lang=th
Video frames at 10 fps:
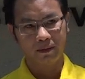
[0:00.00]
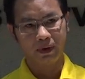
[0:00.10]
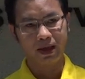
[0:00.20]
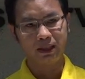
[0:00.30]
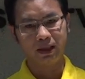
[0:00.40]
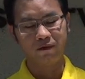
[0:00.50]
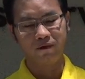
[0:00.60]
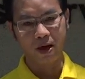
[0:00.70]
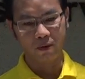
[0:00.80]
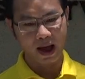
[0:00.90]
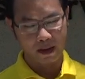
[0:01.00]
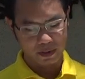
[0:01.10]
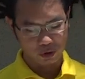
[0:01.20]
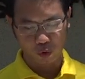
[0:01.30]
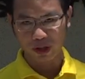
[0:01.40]
เพื่อที่จะฟังว่า
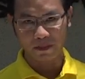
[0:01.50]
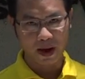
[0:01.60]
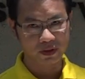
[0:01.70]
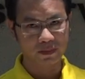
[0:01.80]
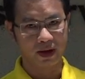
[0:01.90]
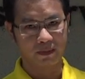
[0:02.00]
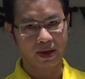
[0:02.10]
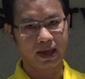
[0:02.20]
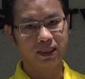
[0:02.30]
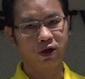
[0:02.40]
มันสุกสม่ำเสมอไหม